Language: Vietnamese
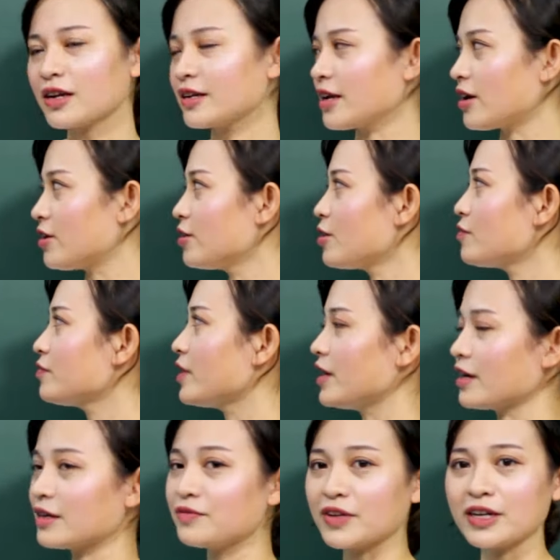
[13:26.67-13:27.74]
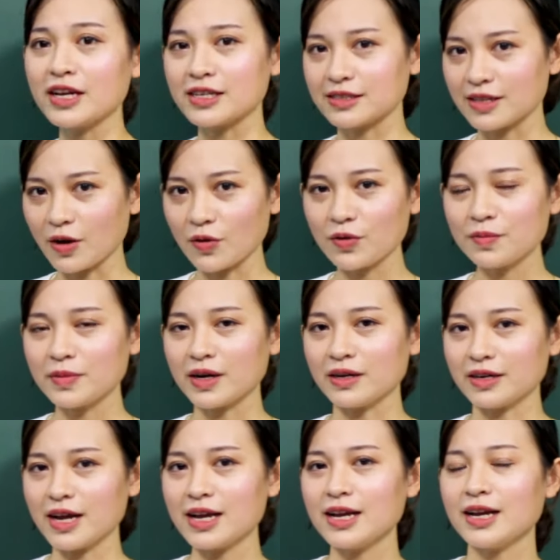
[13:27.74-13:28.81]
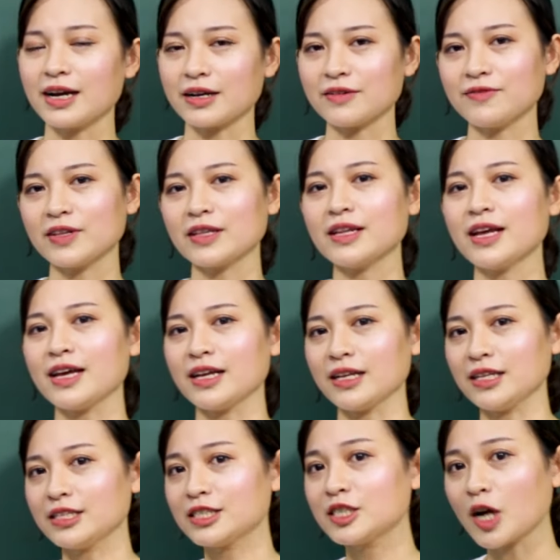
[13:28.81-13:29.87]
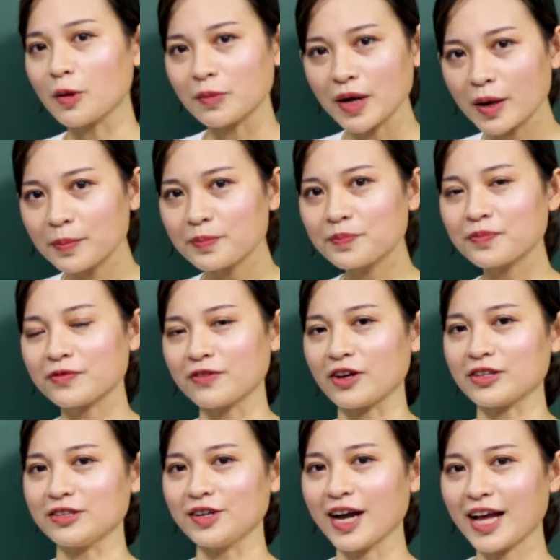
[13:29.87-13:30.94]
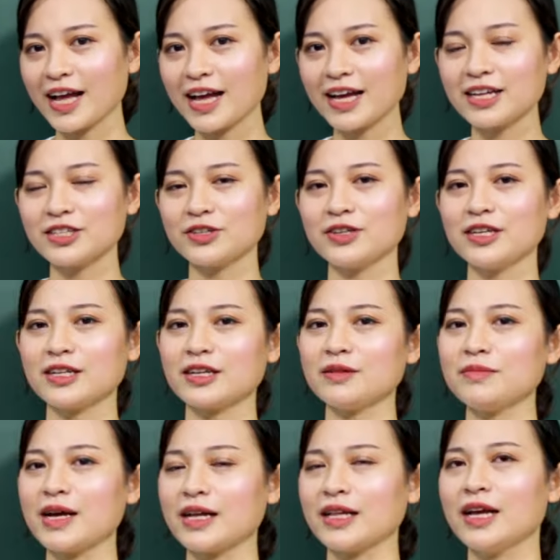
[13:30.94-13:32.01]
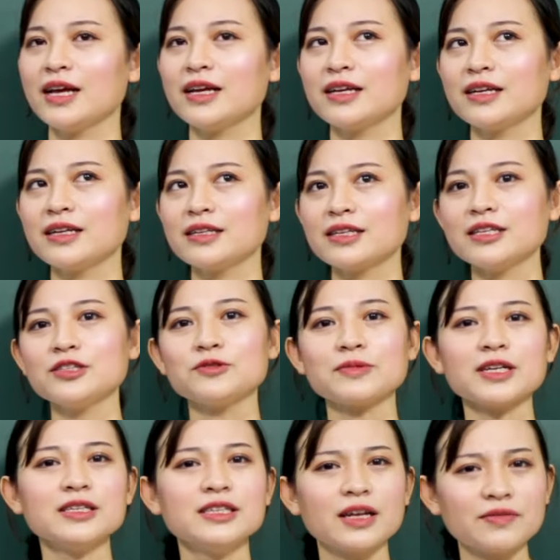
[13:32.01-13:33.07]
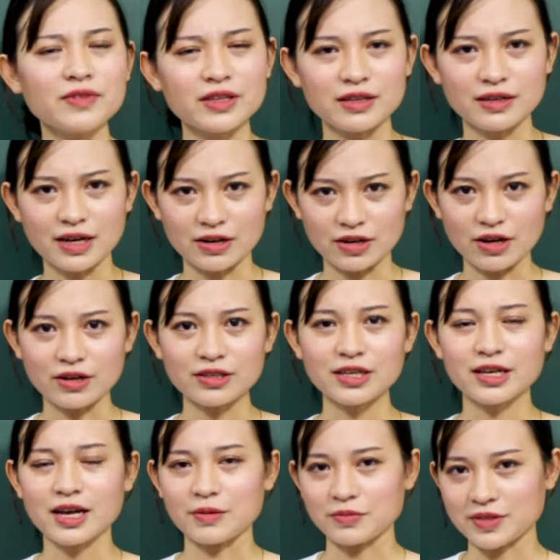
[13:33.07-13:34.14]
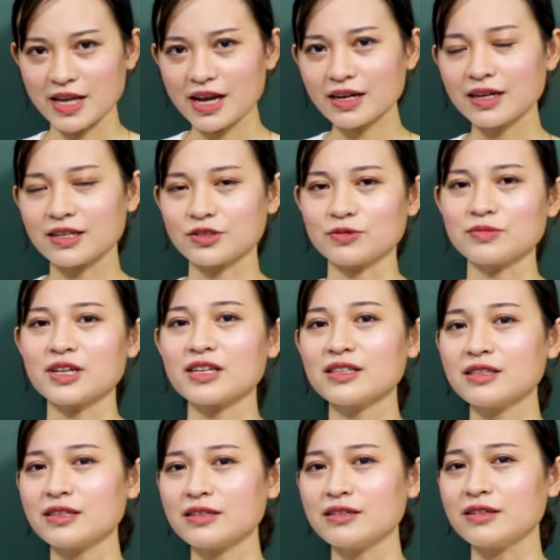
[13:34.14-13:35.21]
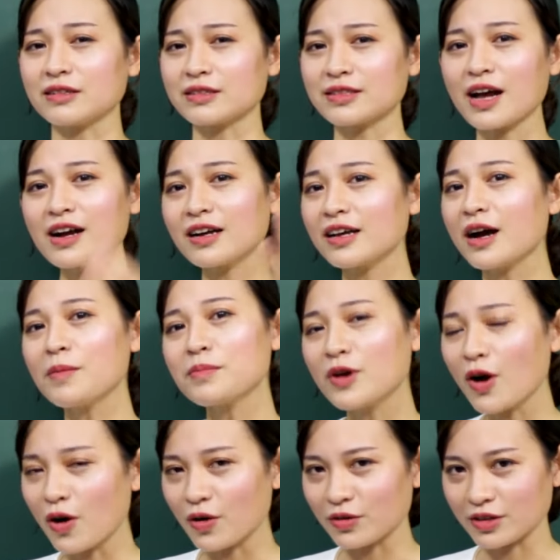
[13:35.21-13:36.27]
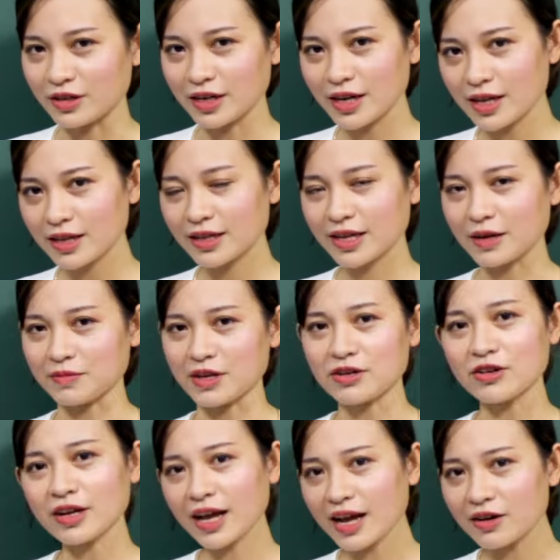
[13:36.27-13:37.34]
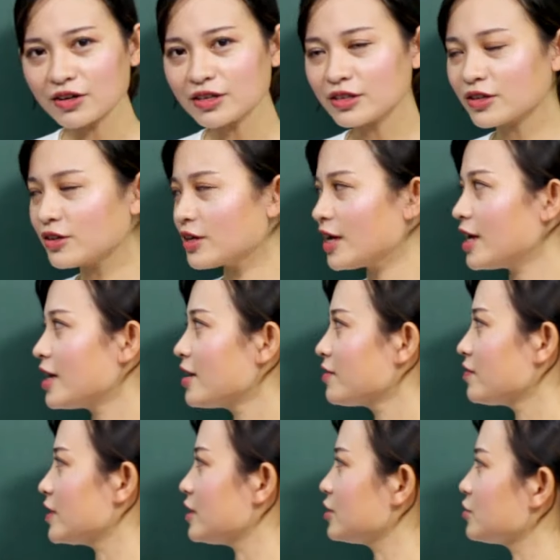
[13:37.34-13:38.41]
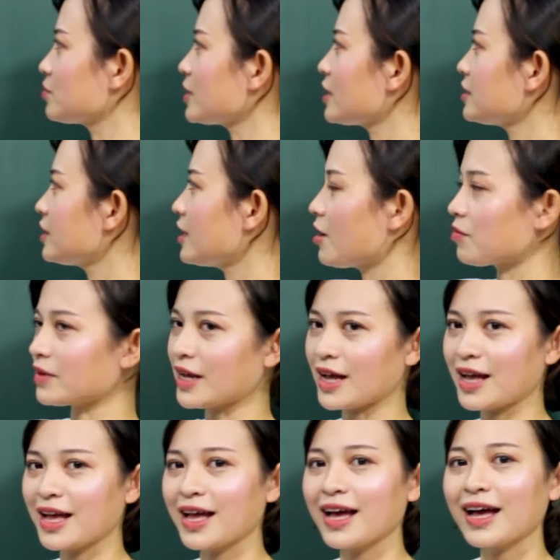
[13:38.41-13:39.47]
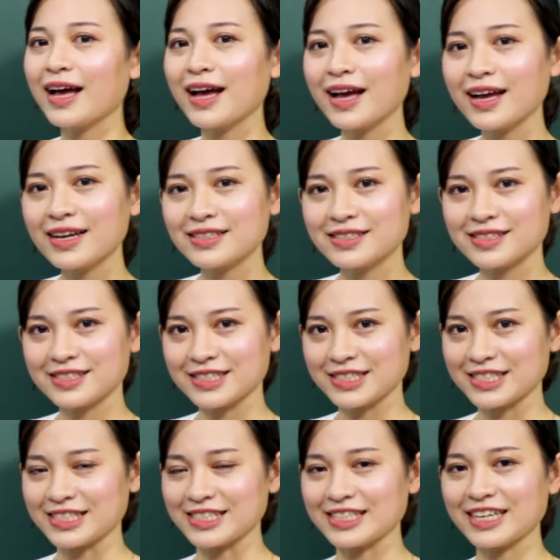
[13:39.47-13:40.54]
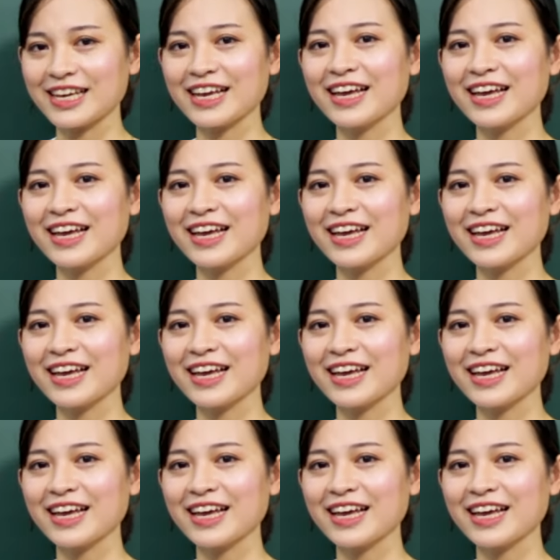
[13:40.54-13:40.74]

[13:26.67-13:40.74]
Đó không phải là cái vấn đề dấu, mà ở đây là cái vấn đề trọng âm vào từ ha. Cho nên các bạn, khi chúng ta nhấn vào từ nào đó thì cảm giác là chúng ta sẽ thường tăng cái âm độ của từ lên, cảm giác nó cao hơn thôi. Vậy thì chúng ta sẽ đọc là ha xì.